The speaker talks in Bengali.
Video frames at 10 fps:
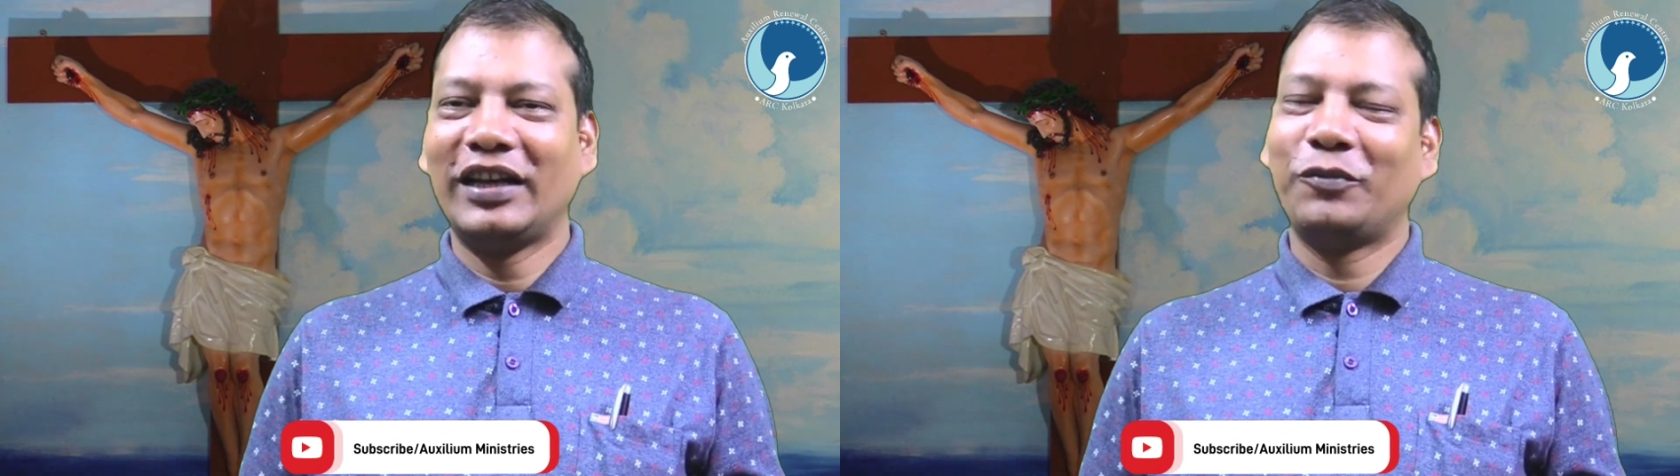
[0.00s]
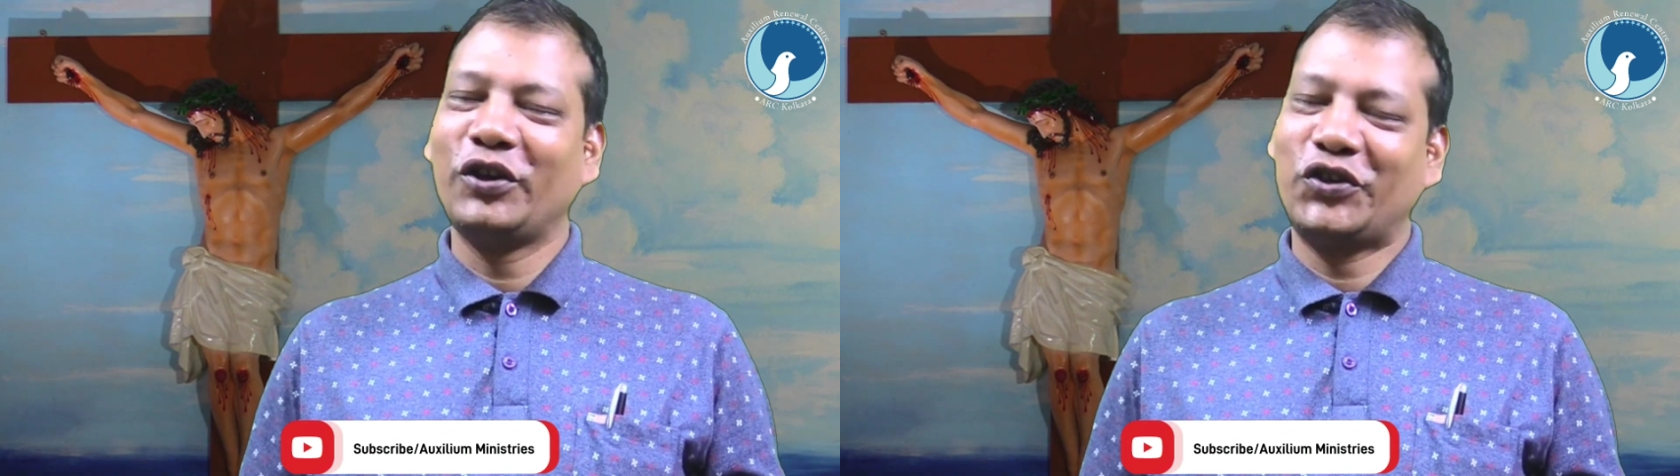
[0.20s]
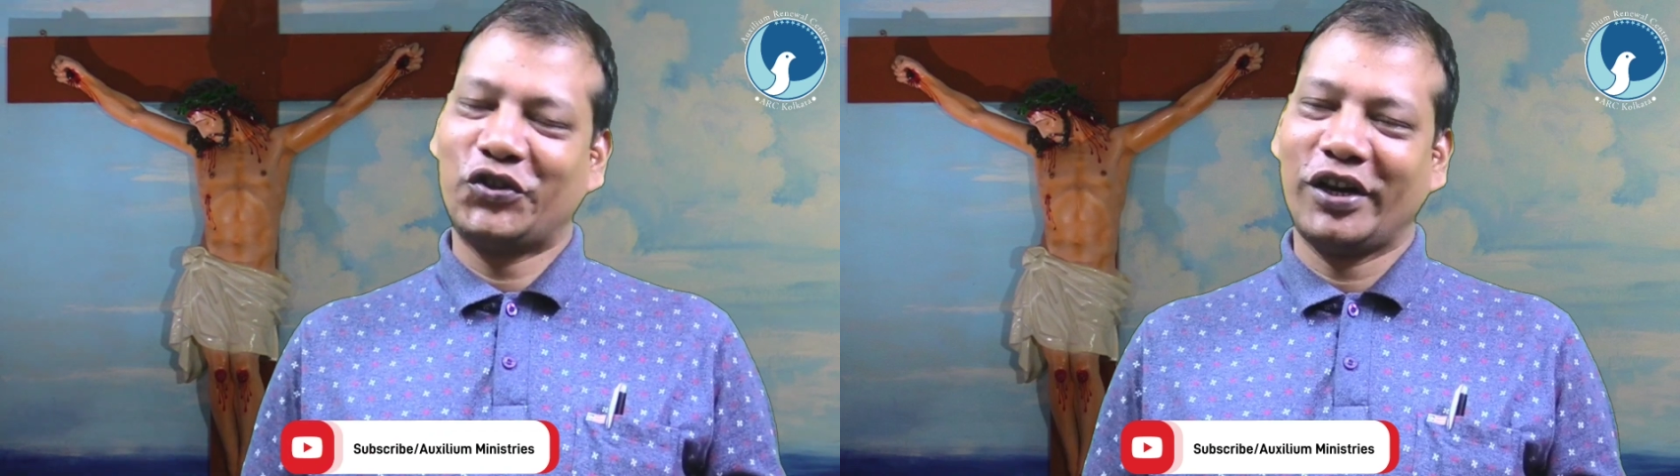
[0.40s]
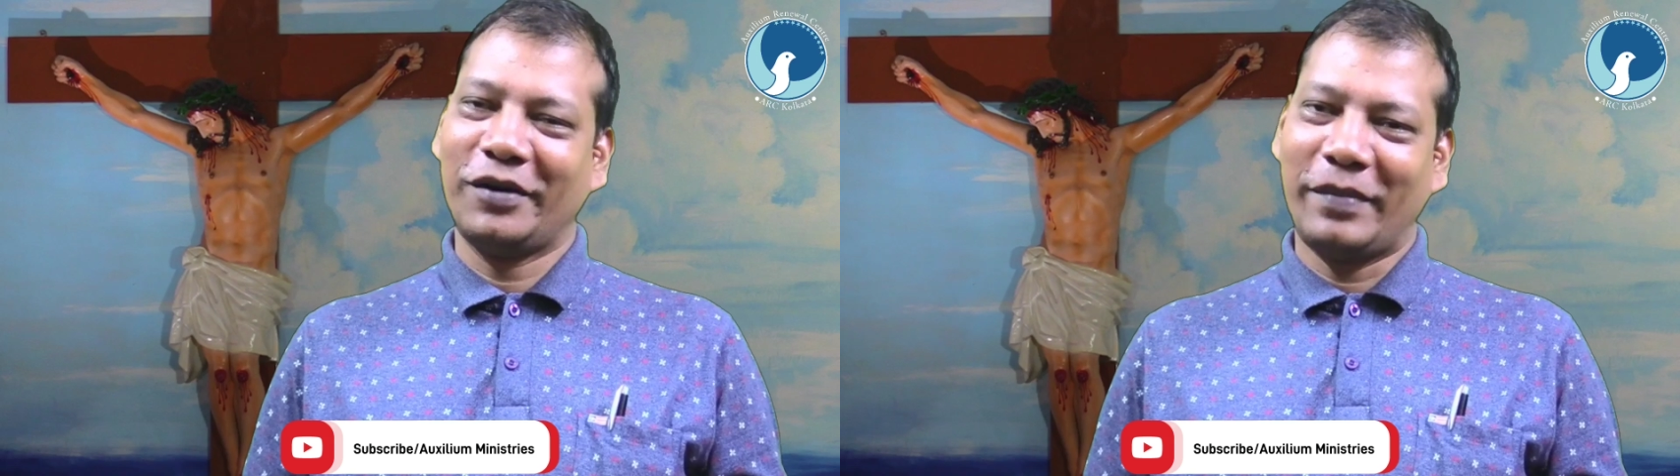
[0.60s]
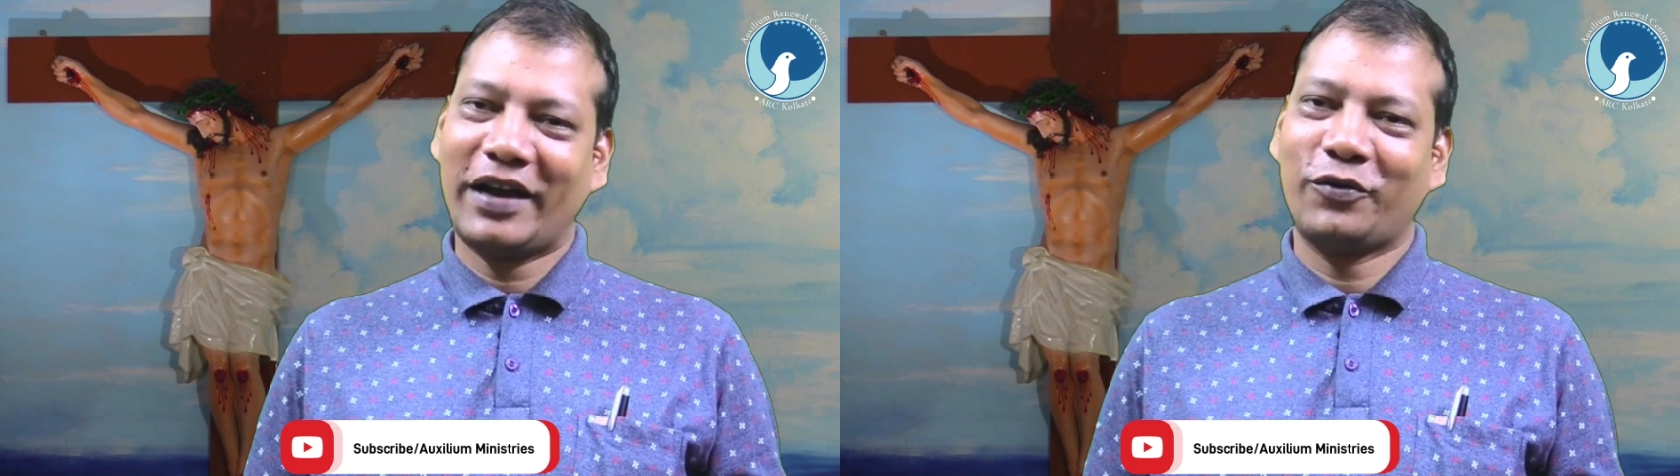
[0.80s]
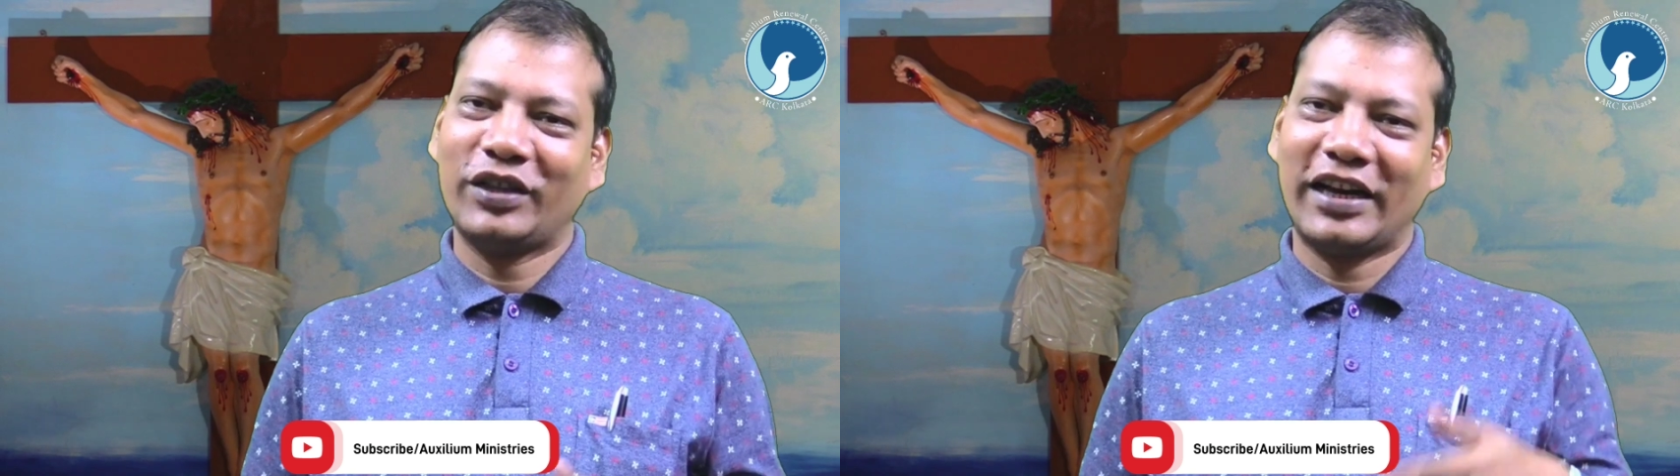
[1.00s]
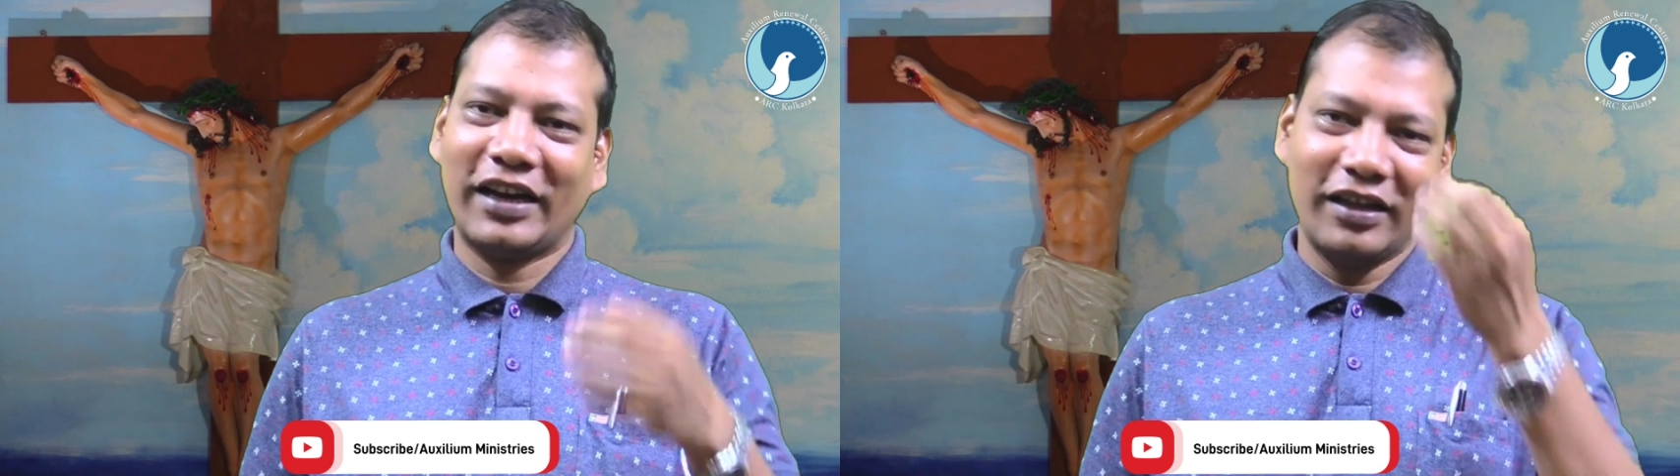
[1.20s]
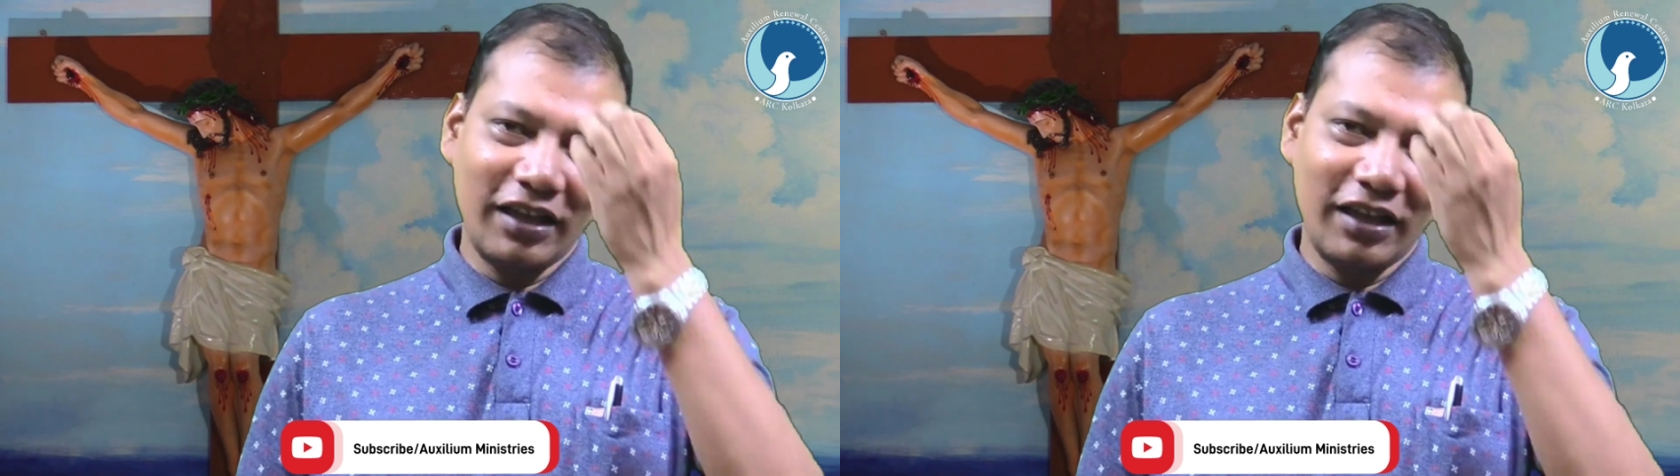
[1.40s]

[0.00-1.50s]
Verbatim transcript: এবং ঈশ্বরের বাক্য দ্বারা